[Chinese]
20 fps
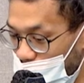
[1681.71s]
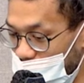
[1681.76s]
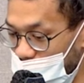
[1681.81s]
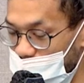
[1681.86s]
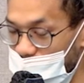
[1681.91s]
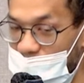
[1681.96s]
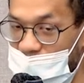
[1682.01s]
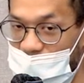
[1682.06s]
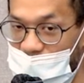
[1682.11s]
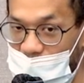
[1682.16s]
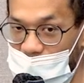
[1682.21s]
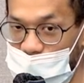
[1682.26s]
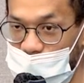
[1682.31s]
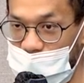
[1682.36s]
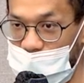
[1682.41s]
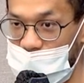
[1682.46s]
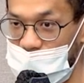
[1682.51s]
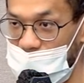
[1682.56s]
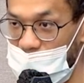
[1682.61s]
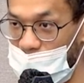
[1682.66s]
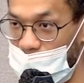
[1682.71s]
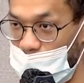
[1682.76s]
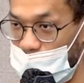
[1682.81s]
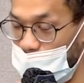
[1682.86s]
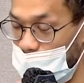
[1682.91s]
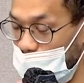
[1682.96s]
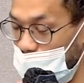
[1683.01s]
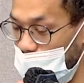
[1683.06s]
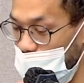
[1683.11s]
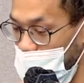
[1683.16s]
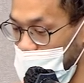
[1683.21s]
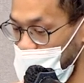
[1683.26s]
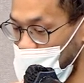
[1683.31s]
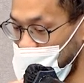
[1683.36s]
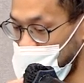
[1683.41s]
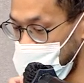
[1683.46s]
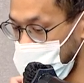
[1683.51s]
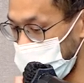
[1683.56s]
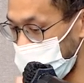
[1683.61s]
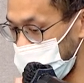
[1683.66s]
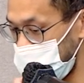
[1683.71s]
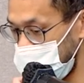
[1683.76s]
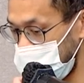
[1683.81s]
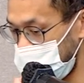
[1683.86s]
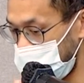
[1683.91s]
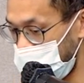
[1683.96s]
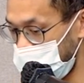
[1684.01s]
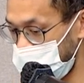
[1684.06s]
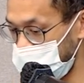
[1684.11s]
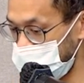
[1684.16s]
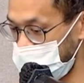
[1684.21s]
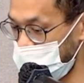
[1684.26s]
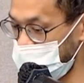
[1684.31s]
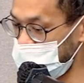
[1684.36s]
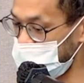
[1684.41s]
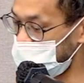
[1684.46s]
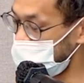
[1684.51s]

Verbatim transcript: 一个 main function，然后用这个 k a t e r 给你的